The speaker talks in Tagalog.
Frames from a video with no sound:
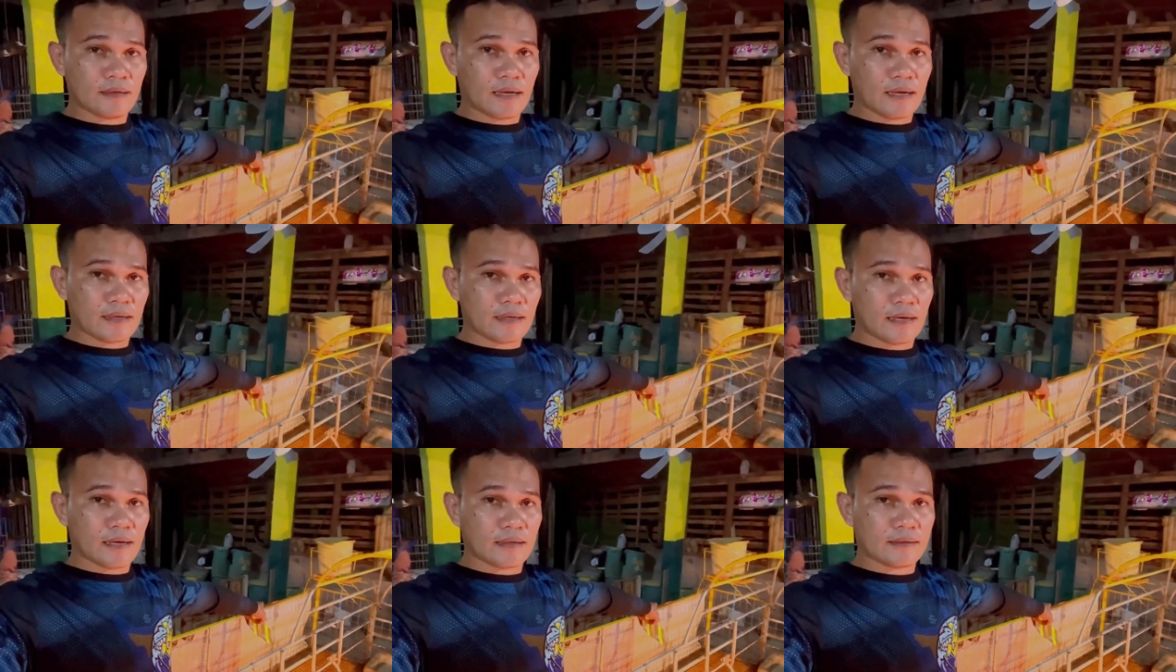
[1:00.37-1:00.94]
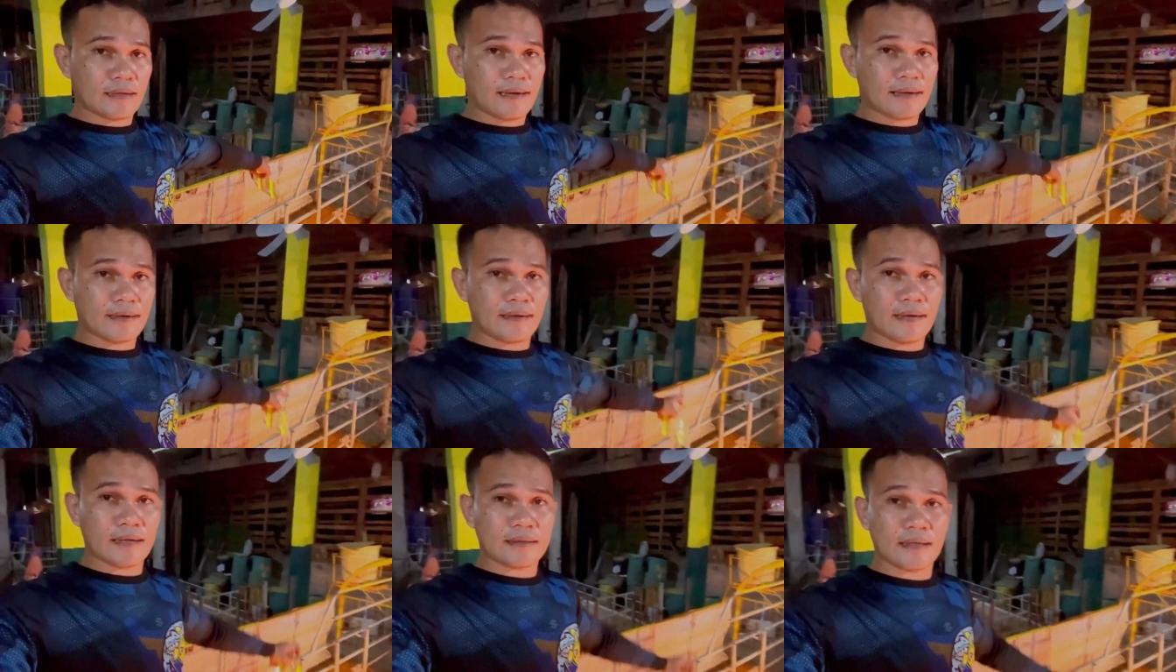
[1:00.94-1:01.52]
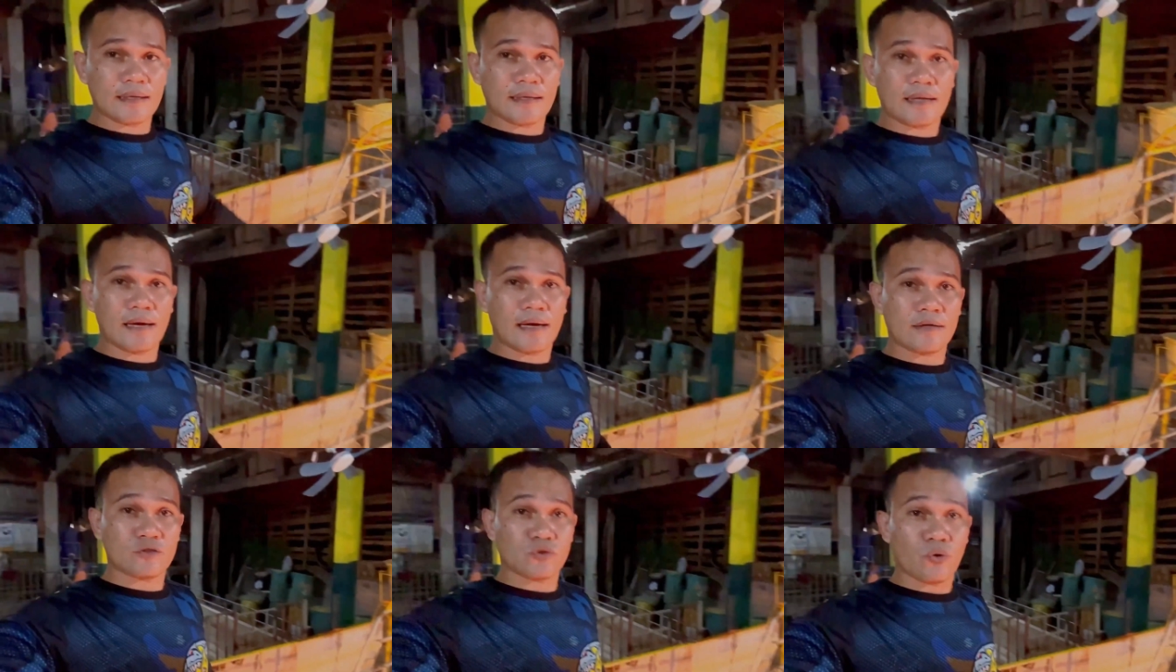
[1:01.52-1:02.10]
ayan, nilagyan natin
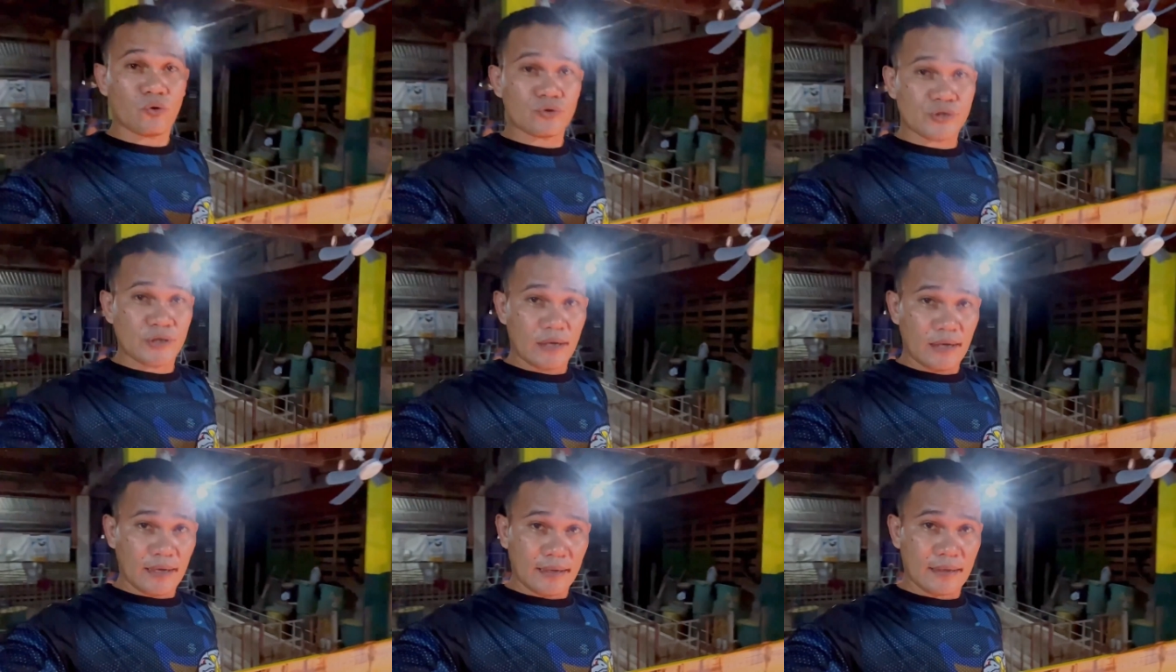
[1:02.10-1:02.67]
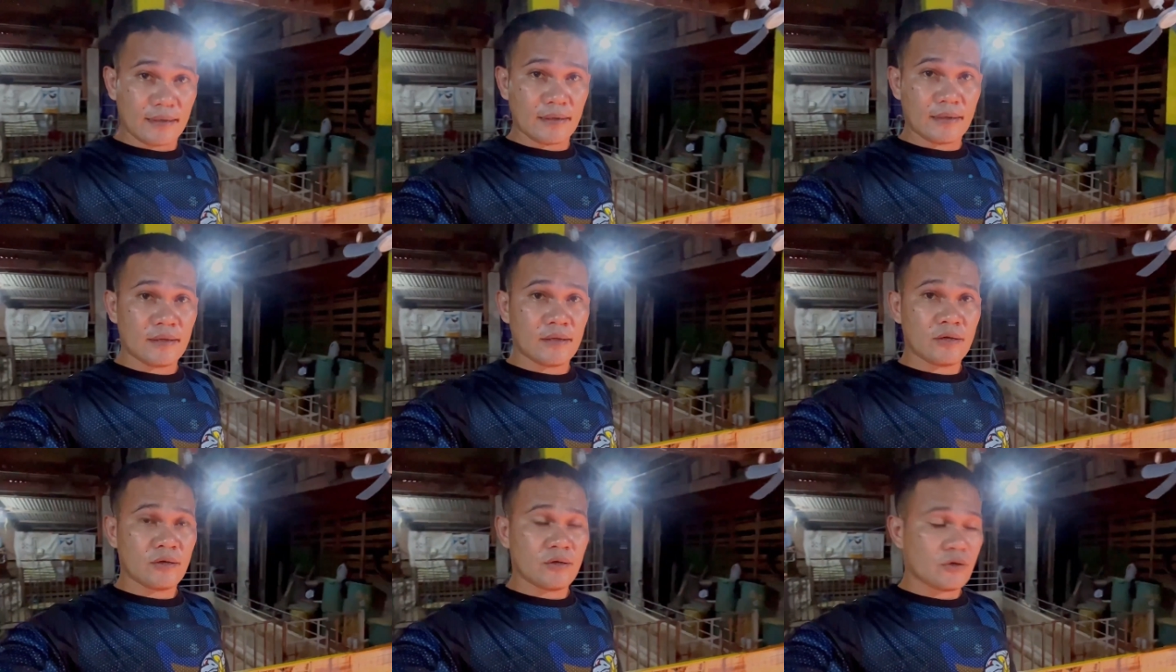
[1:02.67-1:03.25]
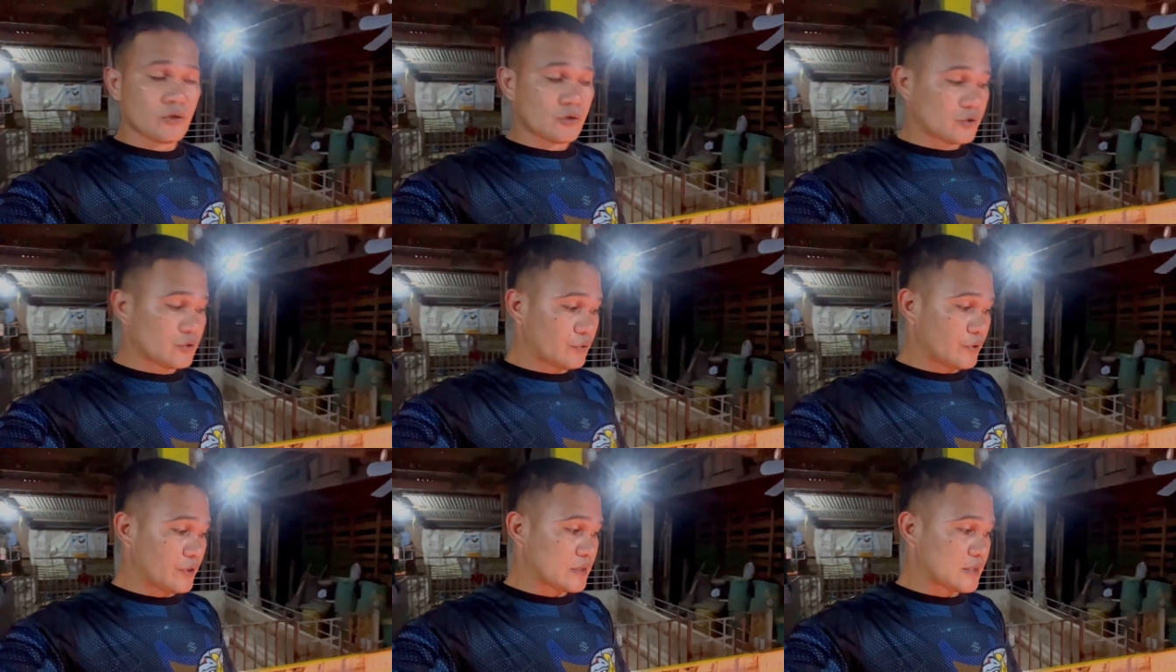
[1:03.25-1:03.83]
ng doxylin.
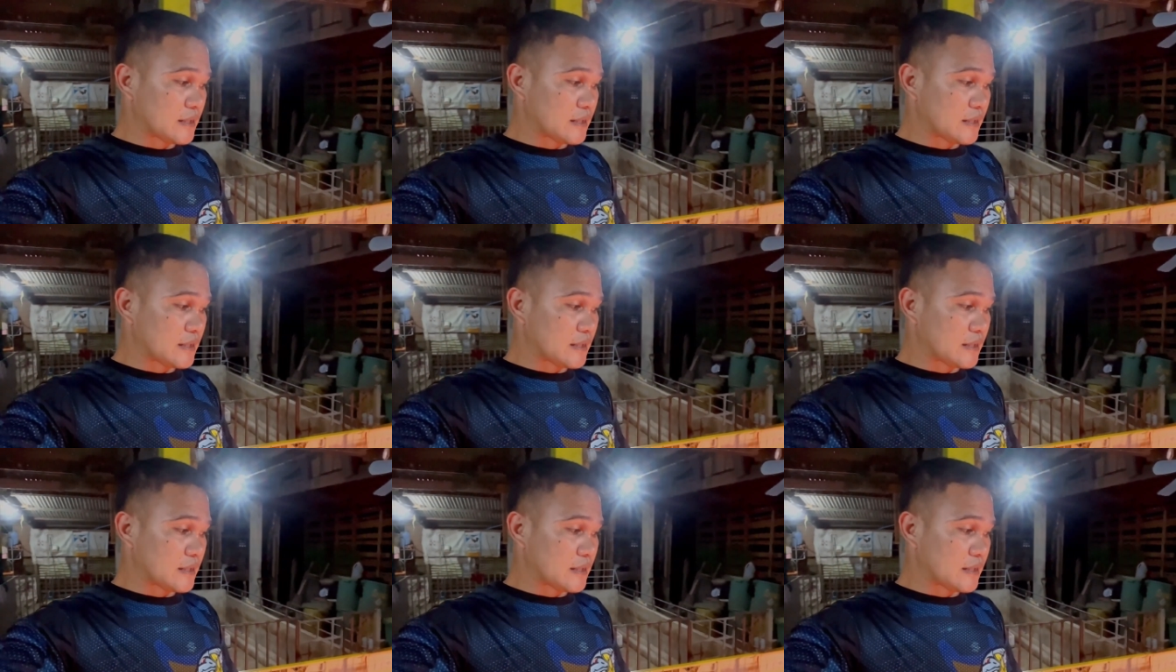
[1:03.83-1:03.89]
So isa